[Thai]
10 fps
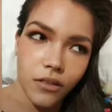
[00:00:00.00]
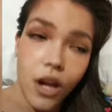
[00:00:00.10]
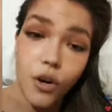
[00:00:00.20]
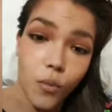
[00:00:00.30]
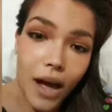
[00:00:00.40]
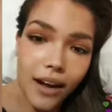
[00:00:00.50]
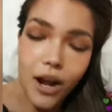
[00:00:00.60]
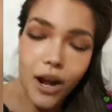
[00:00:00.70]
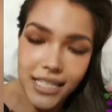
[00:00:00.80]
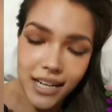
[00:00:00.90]
หรือว่า
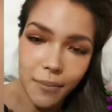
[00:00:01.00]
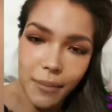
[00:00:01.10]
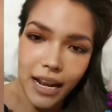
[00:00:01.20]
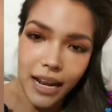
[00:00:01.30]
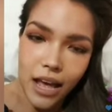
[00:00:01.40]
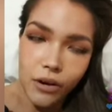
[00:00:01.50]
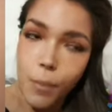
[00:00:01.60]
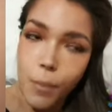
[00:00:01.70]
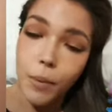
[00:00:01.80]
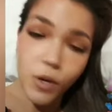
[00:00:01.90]
เราอาจจะทำอะไรแล้ว เรา
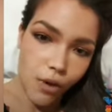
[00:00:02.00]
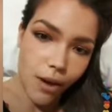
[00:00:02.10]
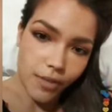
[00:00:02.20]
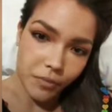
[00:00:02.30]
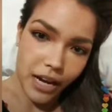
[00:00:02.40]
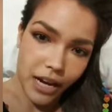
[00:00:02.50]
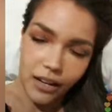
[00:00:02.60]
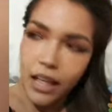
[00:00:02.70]
ไม่ประสบความสำเร็จ